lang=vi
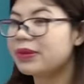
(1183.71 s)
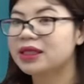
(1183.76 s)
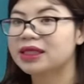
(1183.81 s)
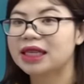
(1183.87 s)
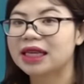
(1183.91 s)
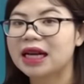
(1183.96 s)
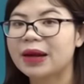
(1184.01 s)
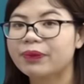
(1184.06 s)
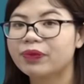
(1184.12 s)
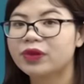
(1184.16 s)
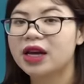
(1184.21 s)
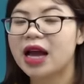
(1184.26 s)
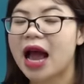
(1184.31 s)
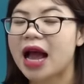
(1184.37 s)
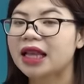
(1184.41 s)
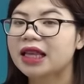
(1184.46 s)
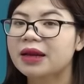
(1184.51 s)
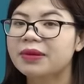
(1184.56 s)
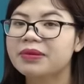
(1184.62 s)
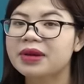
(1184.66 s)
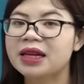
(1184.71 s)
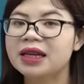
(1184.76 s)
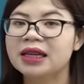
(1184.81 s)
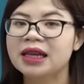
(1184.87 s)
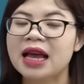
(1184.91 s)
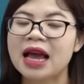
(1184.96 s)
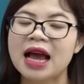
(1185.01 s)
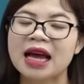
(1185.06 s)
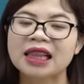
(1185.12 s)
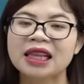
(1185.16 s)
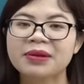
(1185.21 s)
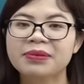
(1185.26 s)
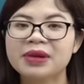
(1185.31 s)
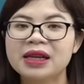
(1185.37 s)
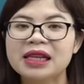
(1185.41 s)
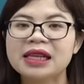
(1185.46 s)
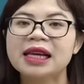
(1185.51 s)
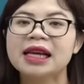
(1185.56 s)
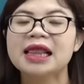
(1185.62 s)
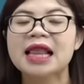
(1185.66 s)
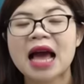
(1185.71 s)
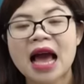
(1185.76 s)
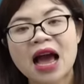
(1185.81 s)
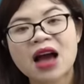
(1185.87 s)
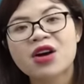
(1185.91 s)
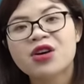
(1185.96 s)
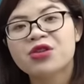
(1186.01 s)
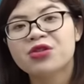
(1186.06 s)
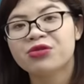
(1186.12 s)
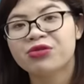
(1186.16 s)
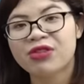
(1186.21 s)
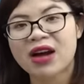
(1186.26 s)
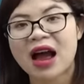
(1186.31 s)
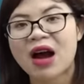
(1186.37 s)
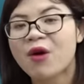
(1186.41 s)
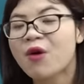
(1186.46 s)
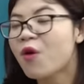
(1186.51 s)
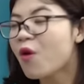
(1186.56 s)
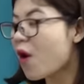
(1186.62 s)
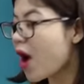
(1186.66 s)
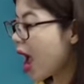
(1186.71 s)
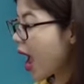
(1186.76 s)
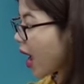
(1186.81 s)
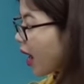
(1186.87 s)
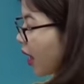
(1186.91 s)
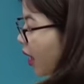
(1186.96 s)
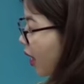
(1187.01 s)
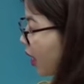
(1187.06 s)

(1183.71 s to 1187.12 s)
mình sẽ gặp từ hanabi hanabi nghĩa là pháo hoa